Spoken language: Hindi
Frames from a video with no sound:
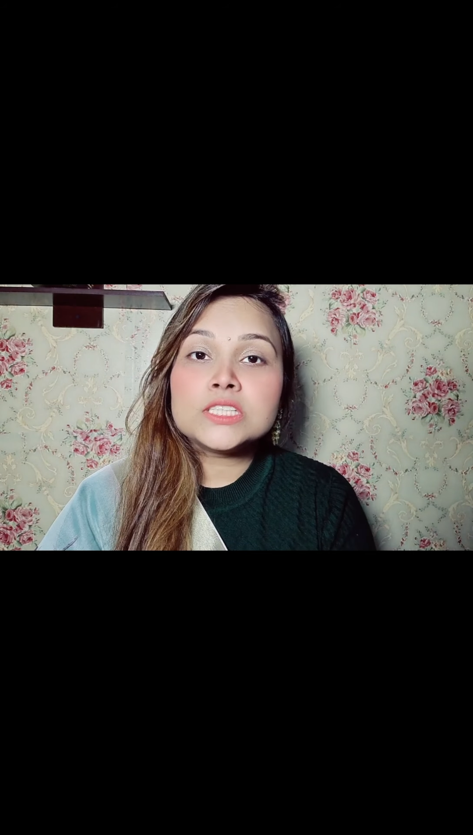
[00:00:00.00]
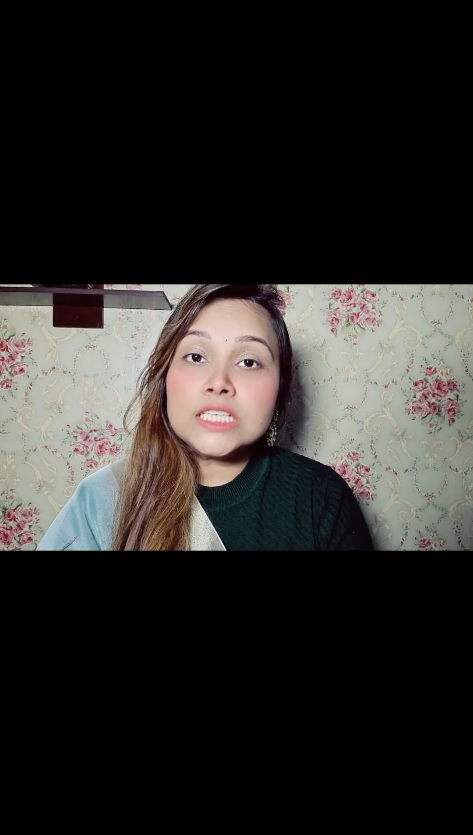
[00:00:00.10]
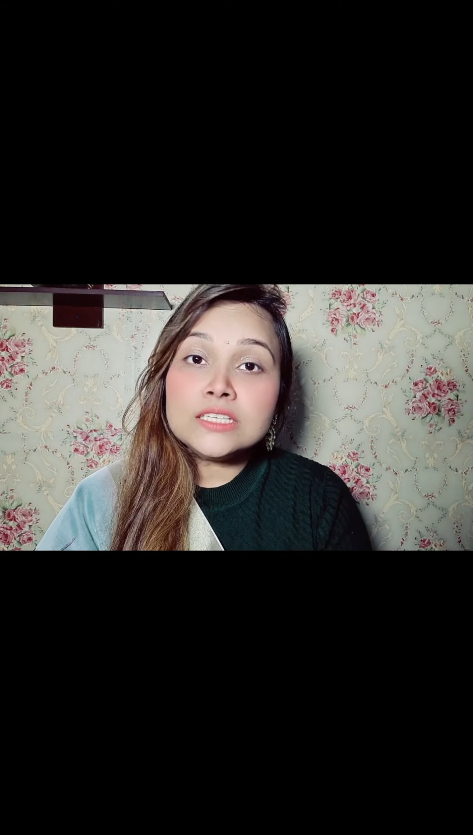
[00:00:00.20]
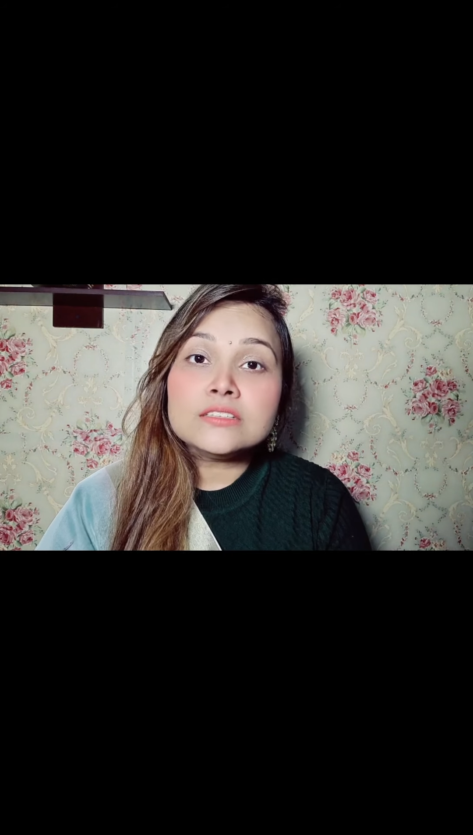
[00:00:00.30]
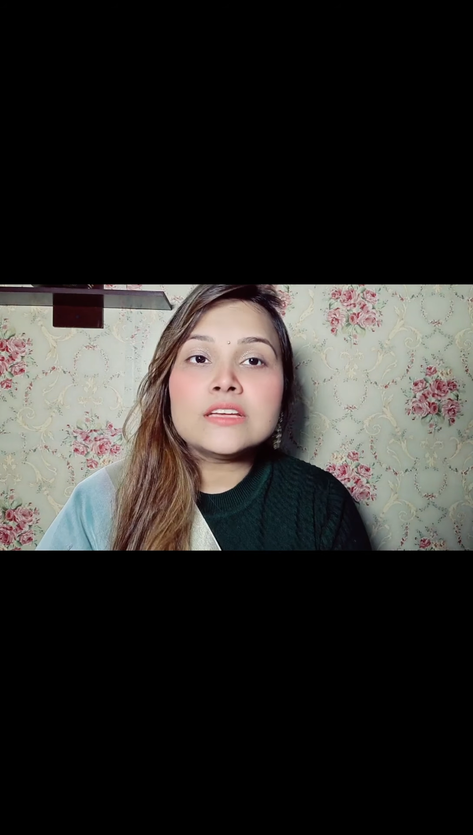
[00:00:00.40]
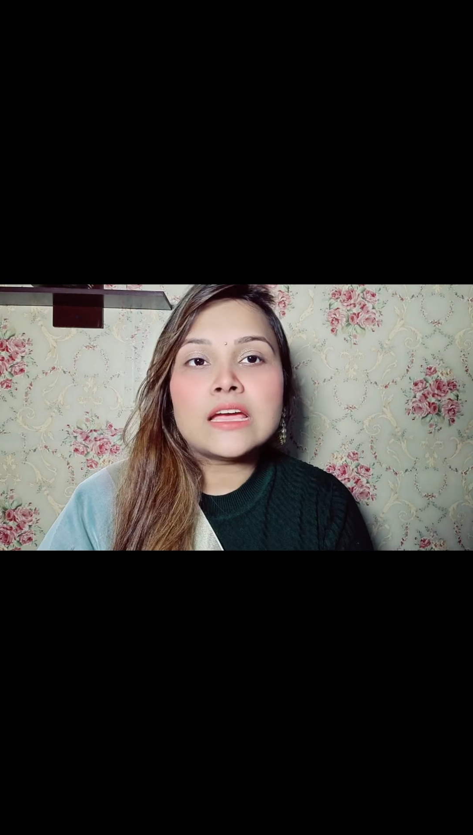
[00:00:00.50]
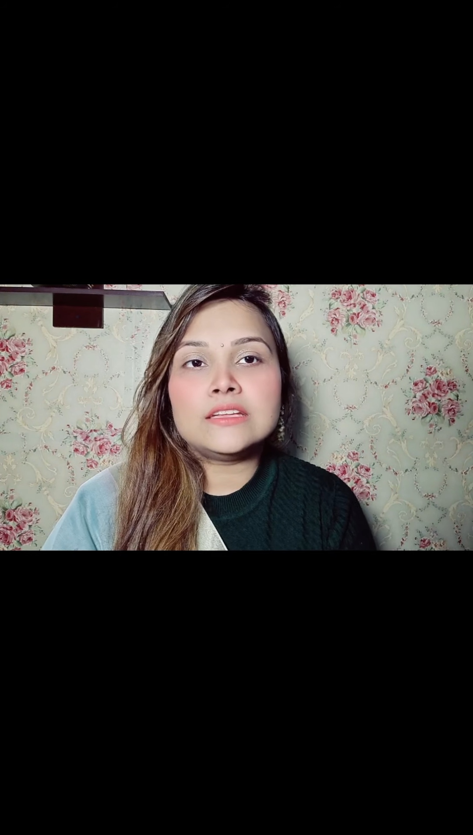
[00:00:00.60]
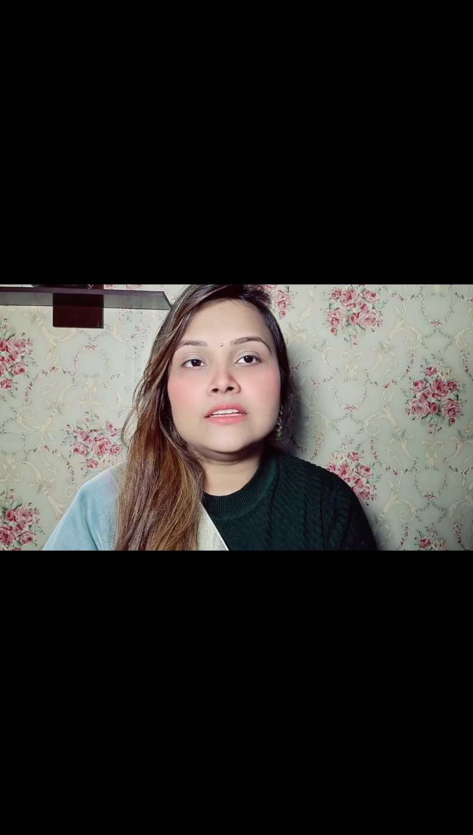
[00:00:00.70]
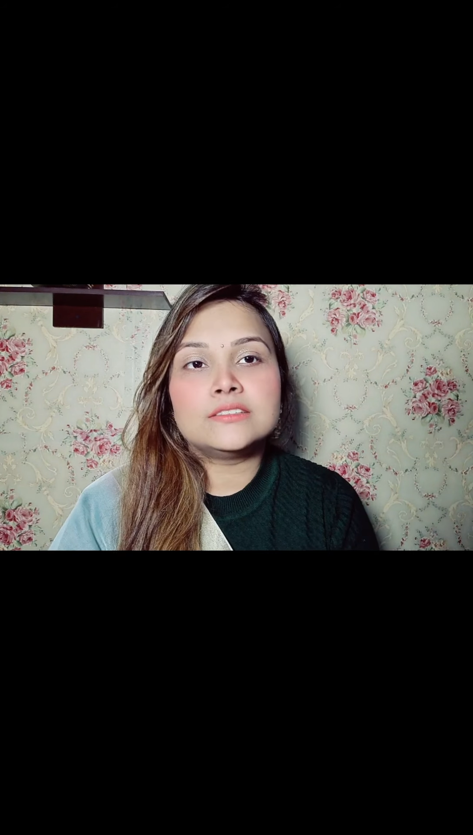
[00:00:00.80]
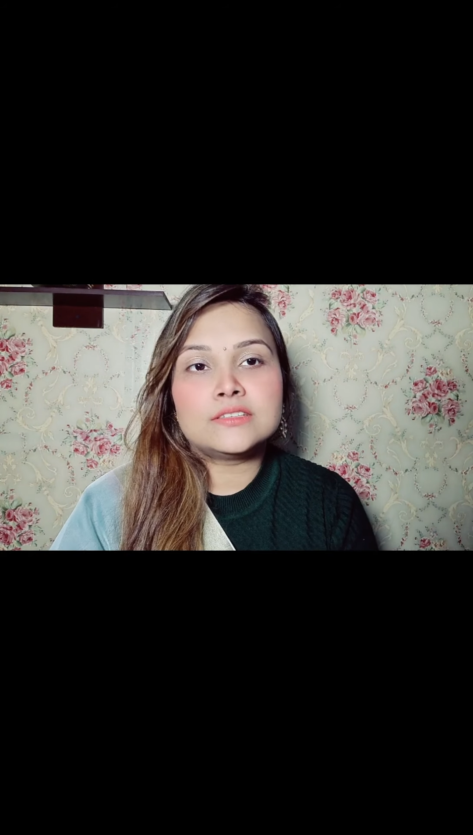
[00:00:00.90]
इंडियन
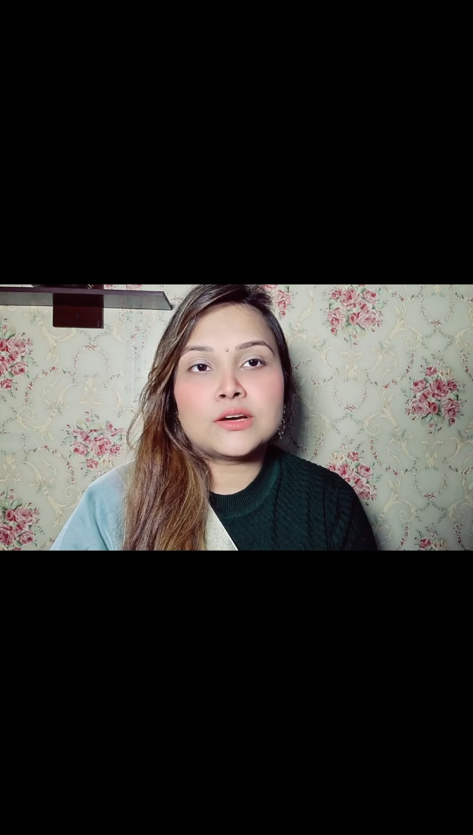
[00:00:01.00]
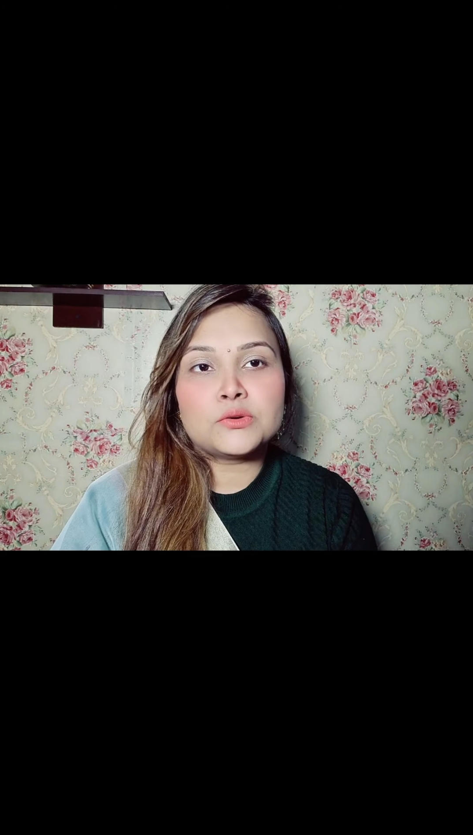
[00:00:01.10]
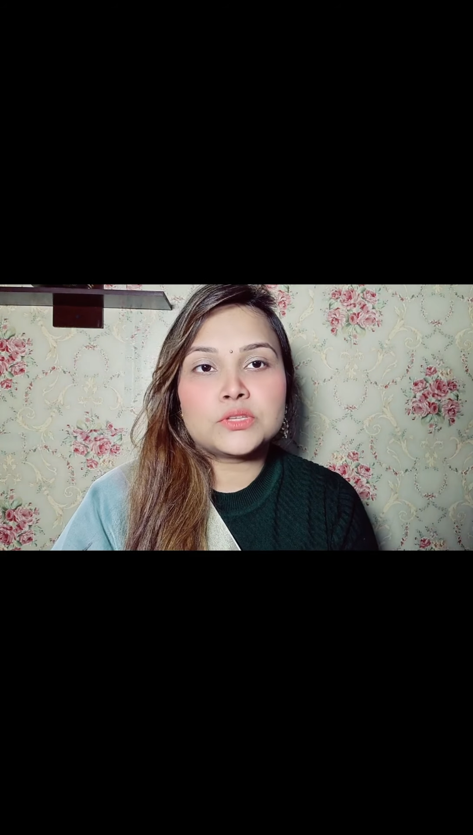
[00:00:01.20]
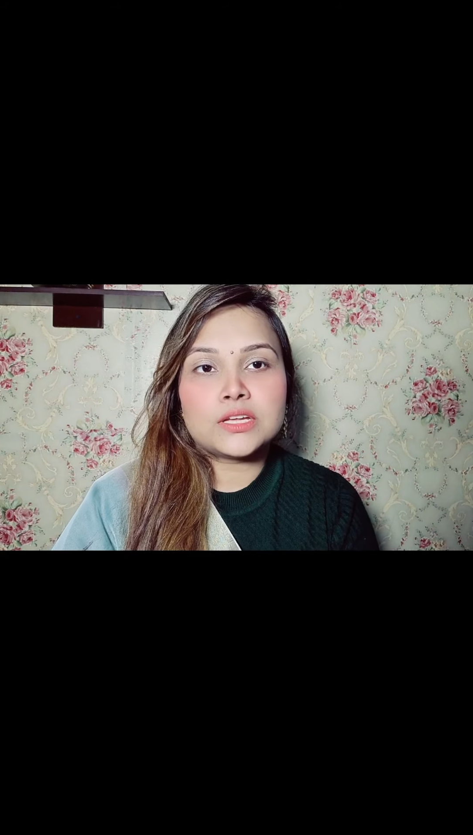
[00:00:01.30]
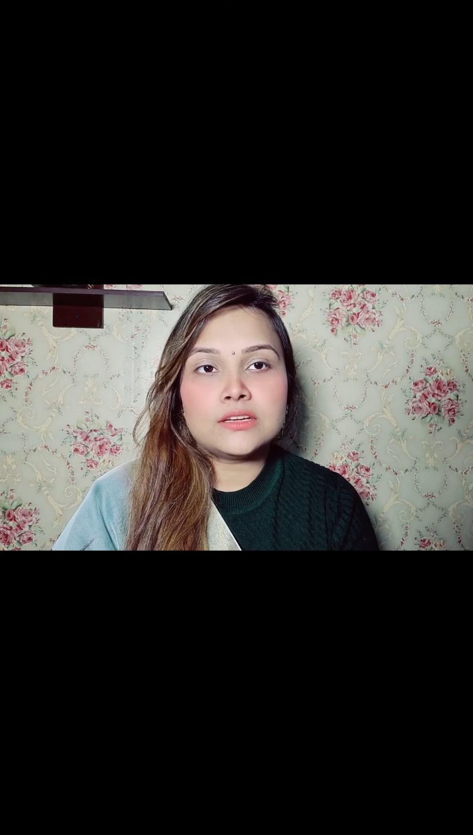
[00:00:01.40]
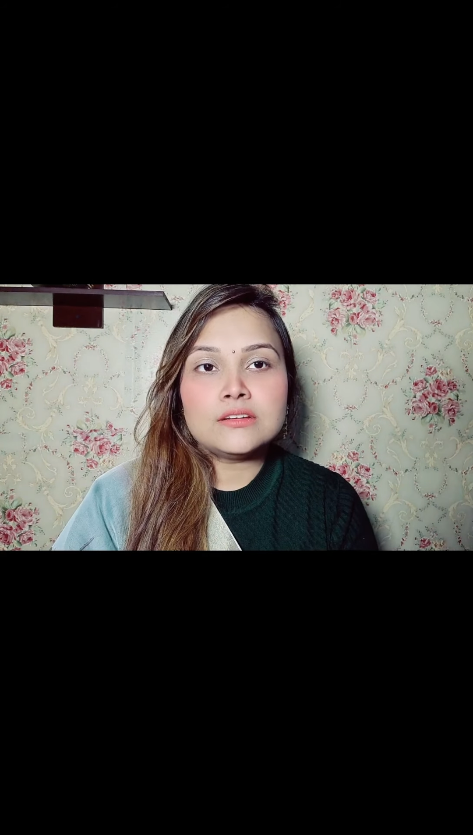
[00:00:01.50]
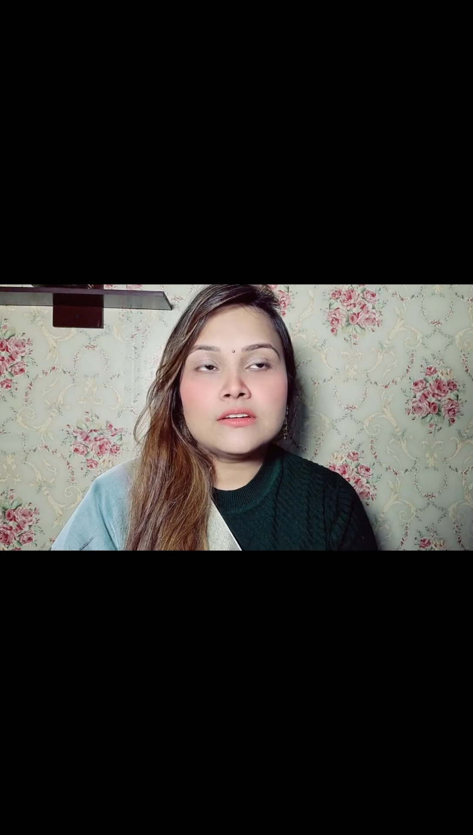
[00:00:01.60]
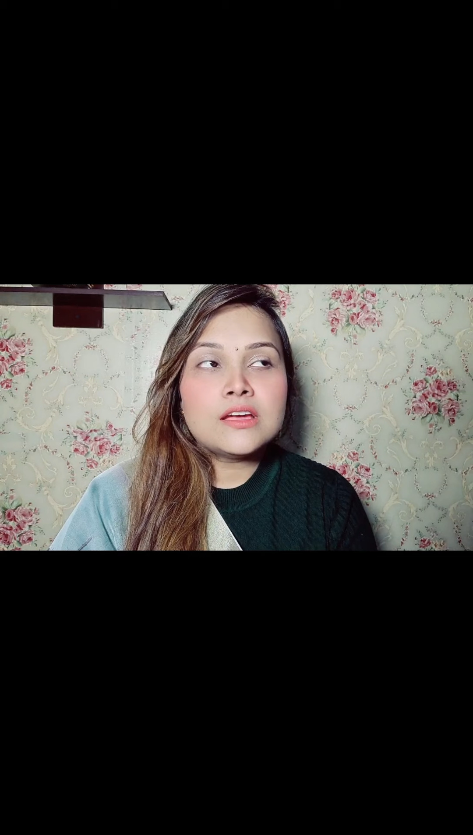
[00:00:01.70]
कैरी करना होता है